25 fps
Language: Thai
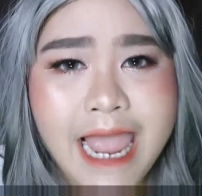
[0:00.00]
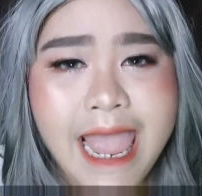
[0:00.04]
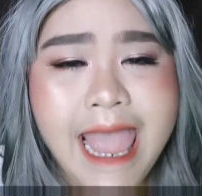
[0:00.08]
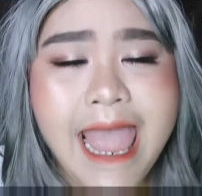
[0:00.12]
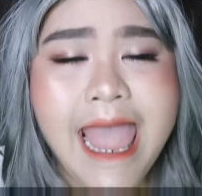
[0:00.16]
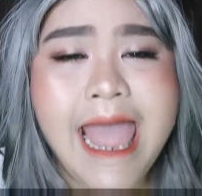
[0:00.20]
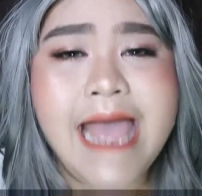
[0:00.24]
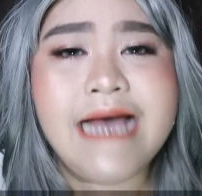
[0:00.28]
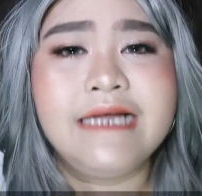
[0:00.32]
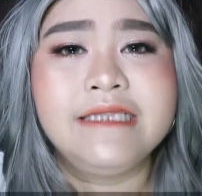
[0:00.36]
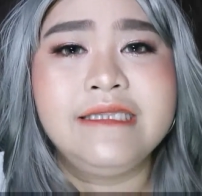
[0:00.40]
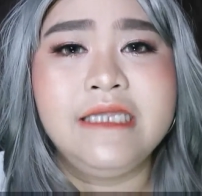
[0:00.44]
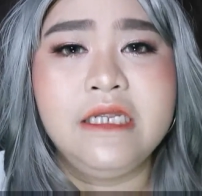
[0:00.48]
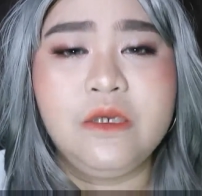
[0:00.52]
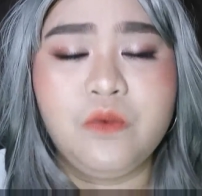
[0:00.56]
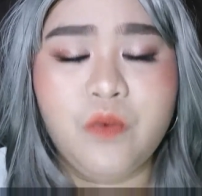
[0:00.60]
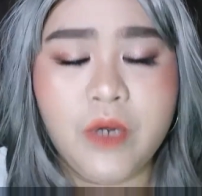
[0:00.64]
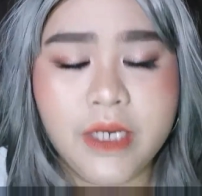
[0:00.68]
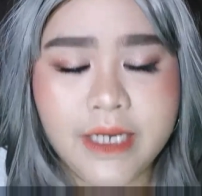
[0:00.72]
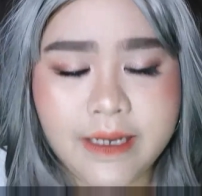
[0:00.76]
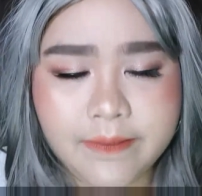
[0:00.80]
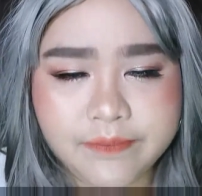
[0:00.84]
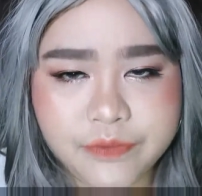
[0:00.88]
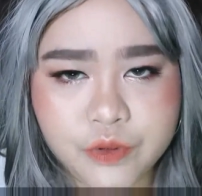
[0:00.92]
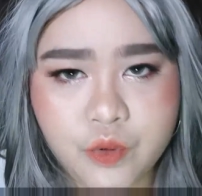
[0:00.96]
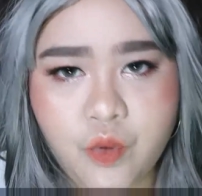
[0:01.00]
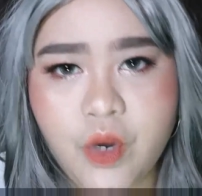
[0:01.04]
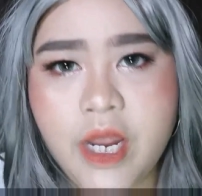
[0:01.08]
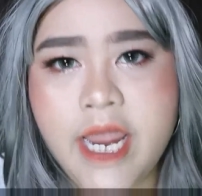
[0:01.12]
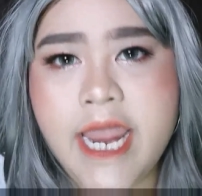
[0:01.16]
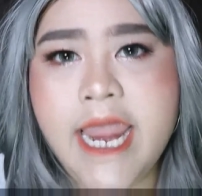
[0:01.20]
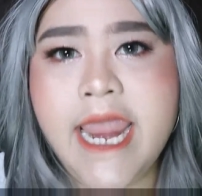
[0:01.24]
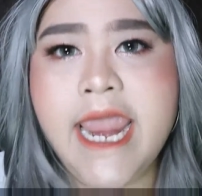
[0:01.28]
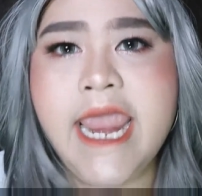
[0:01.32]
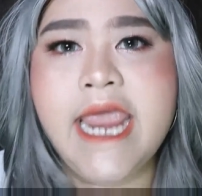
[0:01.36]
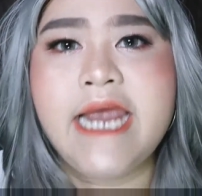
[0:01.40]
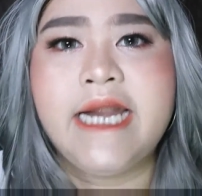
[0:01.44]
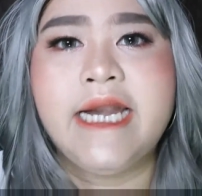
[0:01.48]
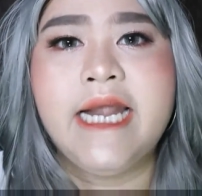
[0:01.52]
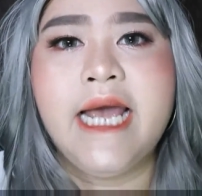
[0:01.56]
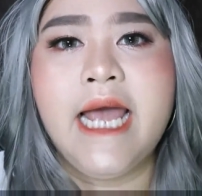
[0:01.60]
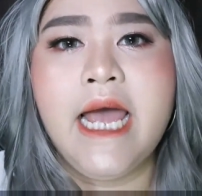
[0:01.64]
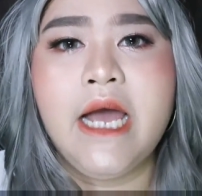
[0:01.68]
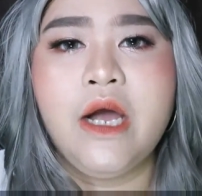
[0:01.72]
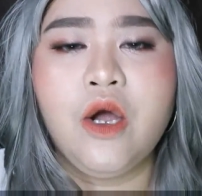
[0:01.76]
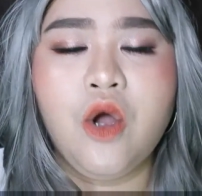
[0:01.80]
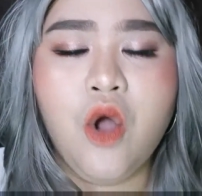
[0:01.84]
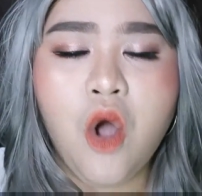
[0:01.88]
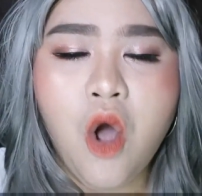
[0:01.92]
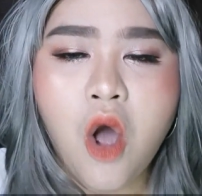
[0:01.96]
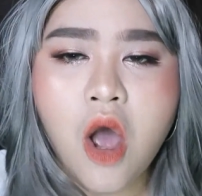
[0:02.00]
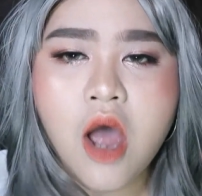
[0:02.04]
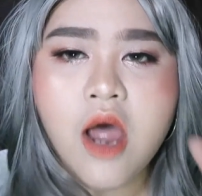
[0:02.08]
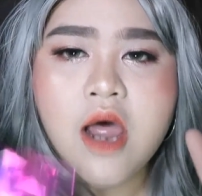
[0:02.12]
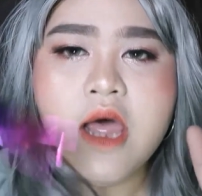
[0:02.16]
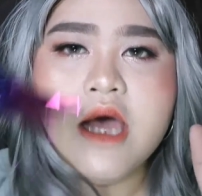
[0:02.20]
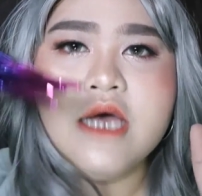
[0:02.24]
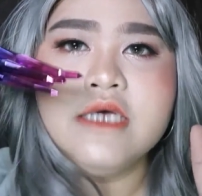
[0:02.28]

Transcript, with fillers: รงติดไว้กับตัวเองนะคะก็